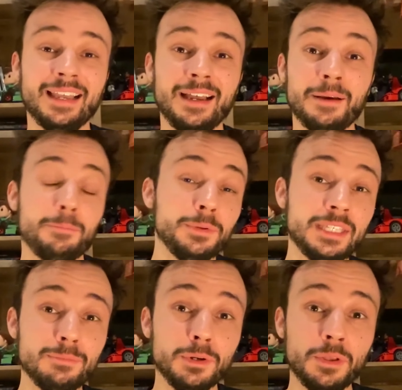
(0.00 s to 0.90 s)
un
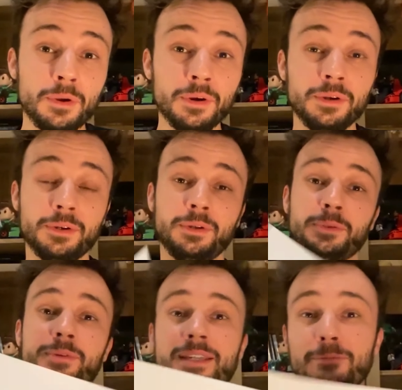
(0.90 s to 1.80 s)
petit bonheur,
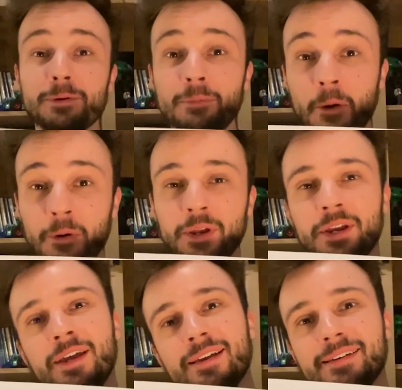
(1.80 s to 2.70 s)
tout simplement.
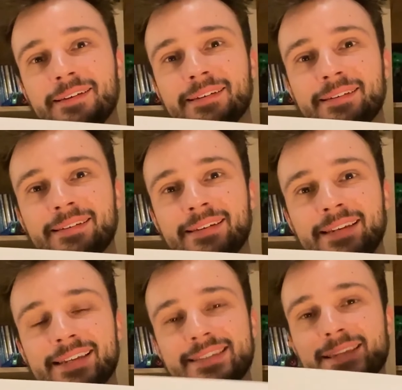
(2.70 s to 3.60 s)
elle
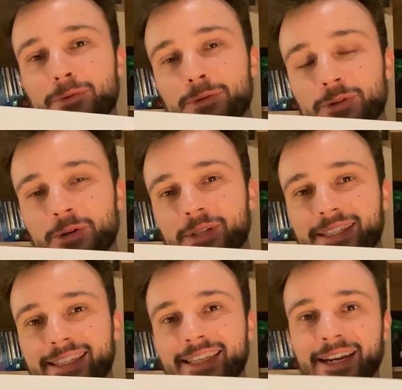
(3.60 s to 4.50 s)
est assez douce au
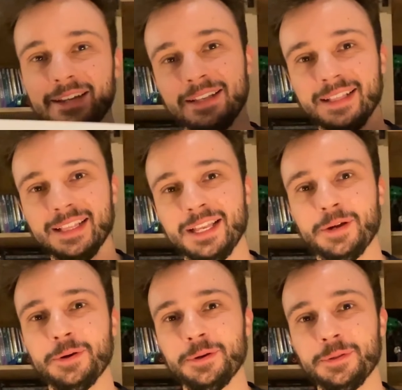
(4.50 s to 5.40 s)
quotidien.
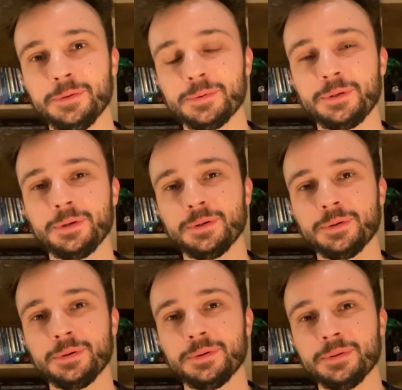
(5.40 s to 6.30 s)
donc
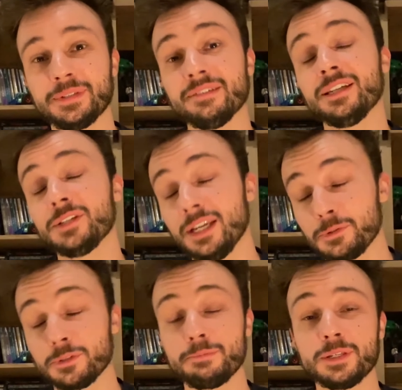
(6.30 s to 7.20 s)
c'est vrai que j'ai de la
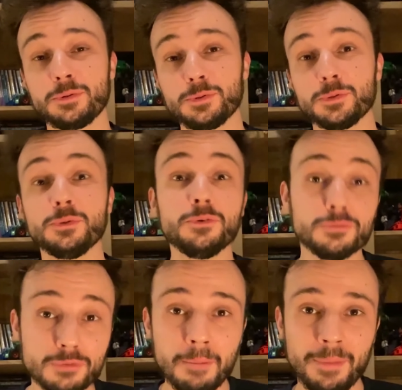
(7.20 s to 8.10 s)
chance parce que je ne
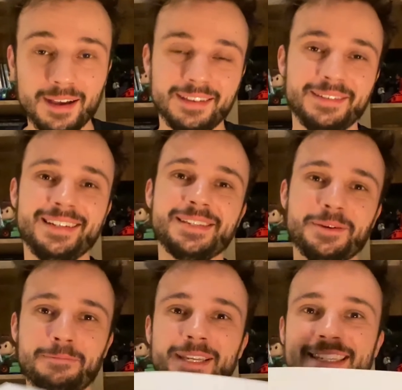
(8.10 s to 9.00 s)
vois pas les
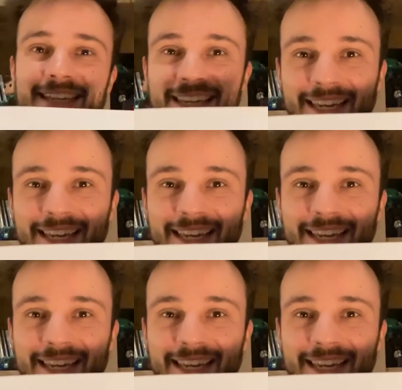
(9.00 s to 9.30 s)
heures passer.